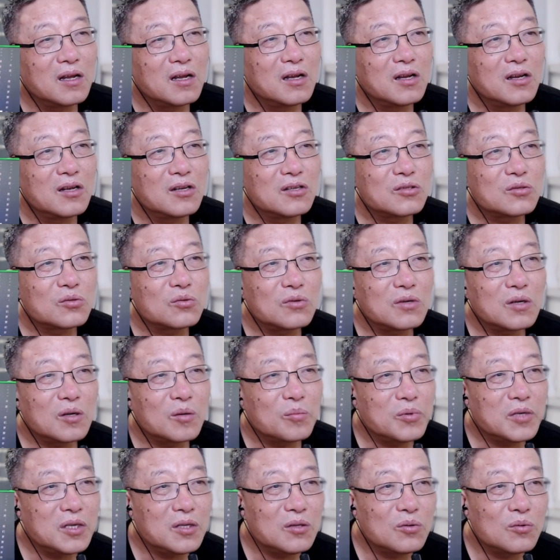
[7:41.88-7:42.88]
除了
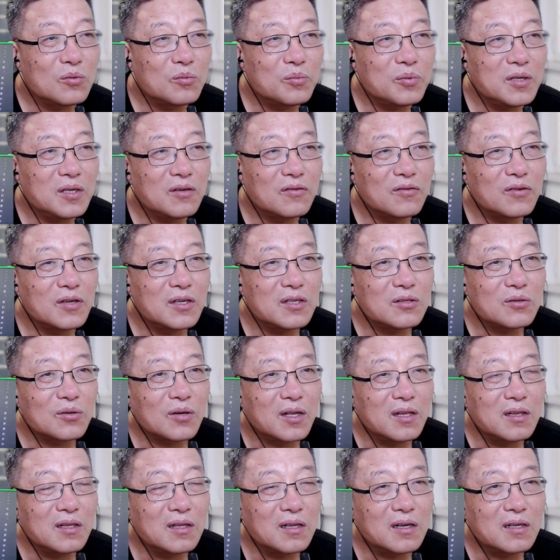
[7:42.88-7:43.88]
P to P 维
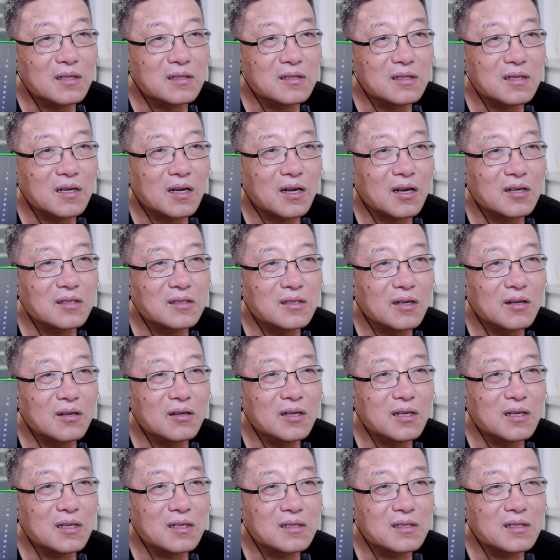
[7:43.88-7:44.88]
权的这号召
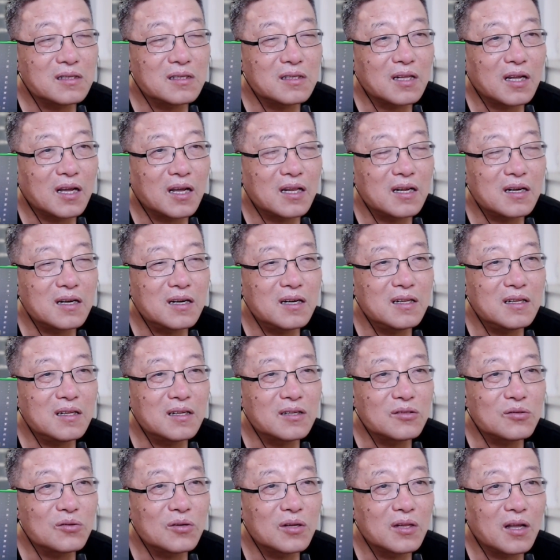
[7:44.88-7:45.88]
力，其他的人能
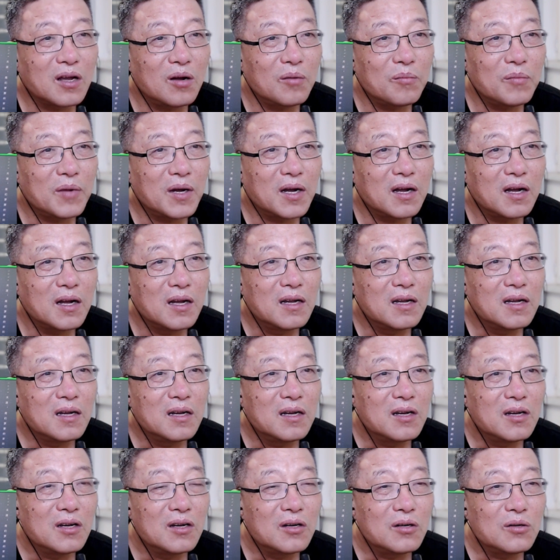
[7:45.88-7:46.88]
做到吗？
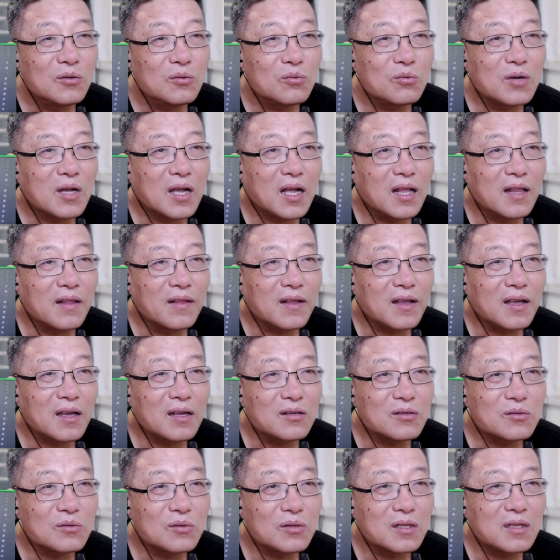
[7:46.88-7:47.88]
如砍柴
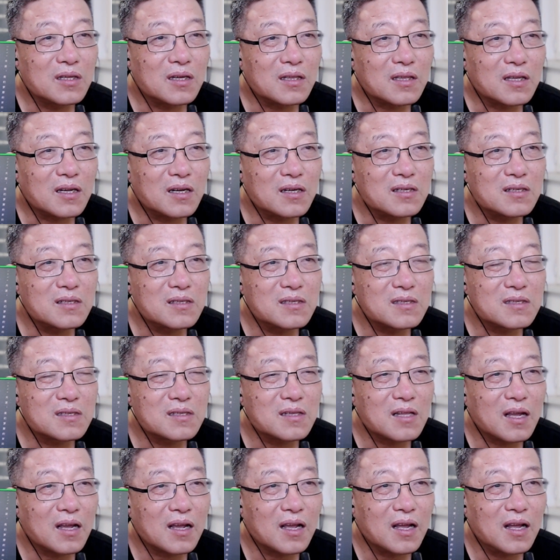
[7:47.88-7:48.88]
说的，他是自
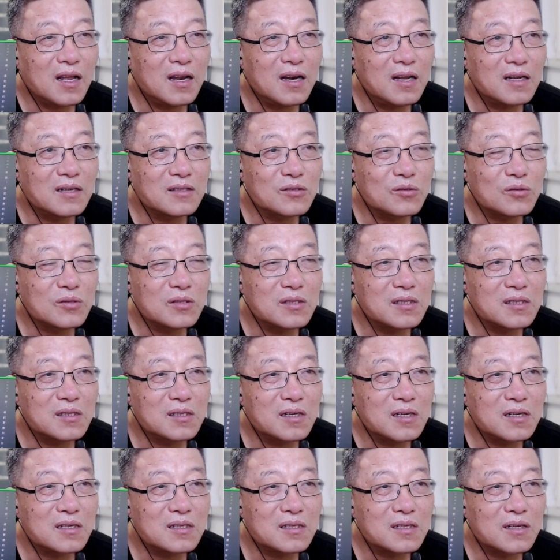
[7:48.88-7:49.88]
带干粮做这
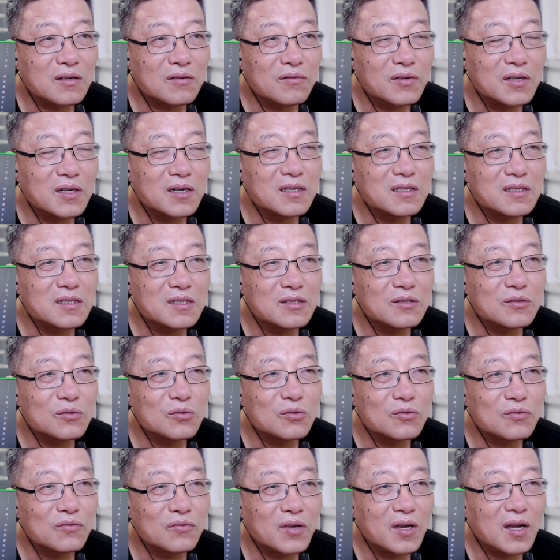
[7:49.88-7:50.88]
件事儿，为了兴
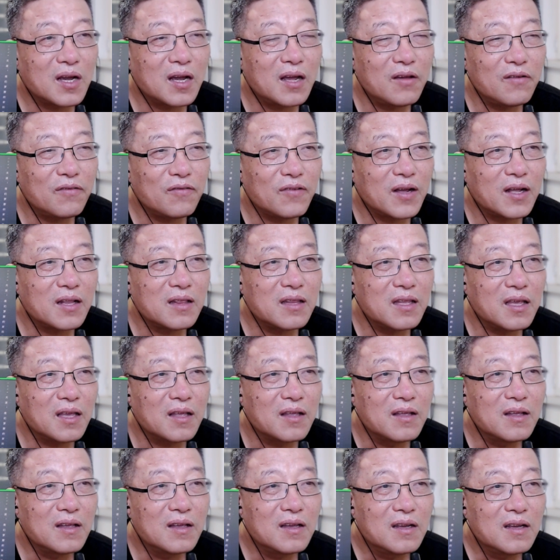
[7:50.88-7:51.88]
趣，为爱发电。
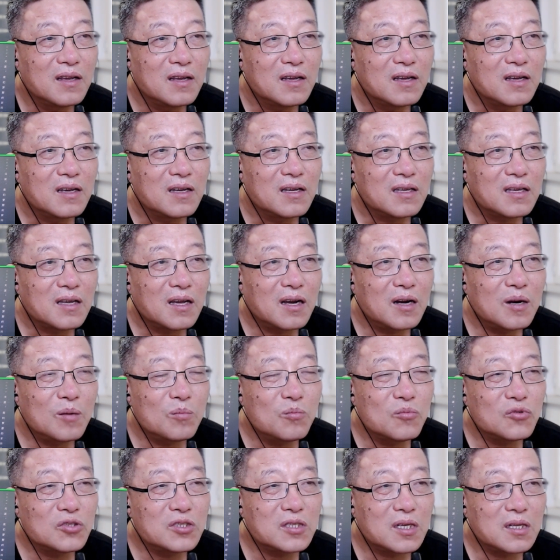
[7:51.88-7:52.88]
然而，
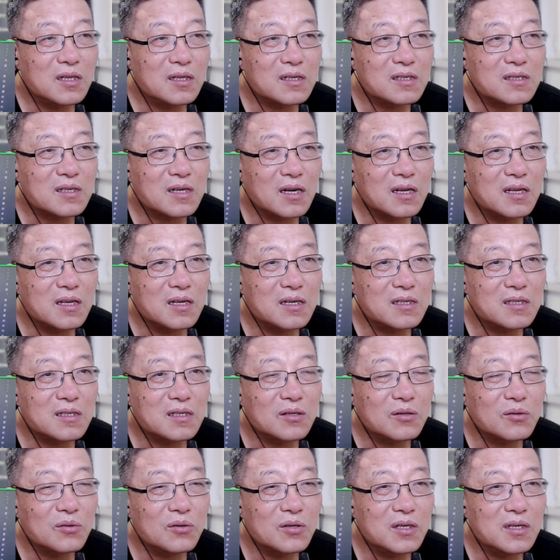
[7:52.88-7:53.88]
目前的商业
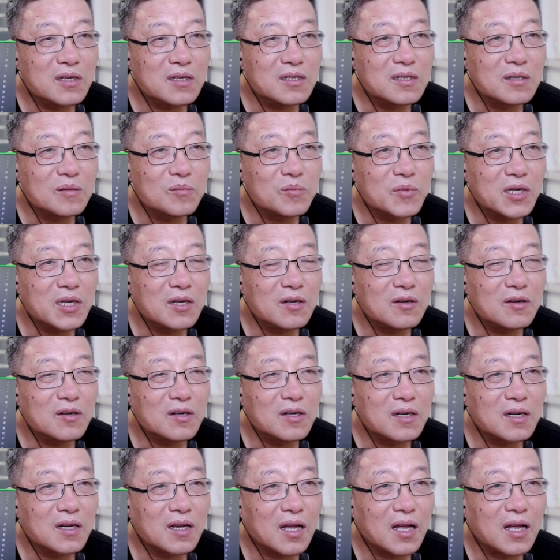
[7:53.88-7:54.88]
社会已经没有
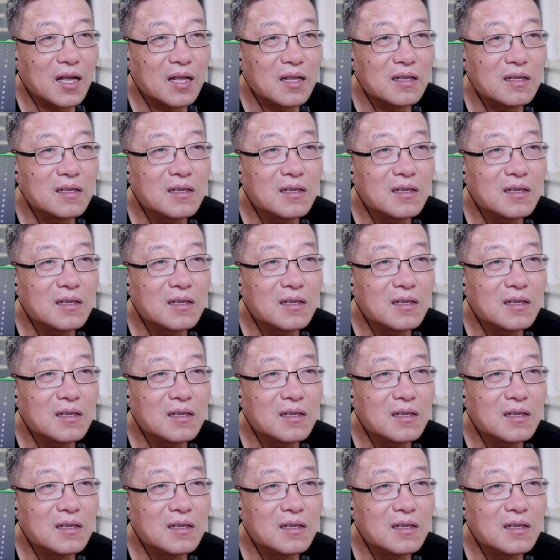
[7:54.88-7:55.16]
人看，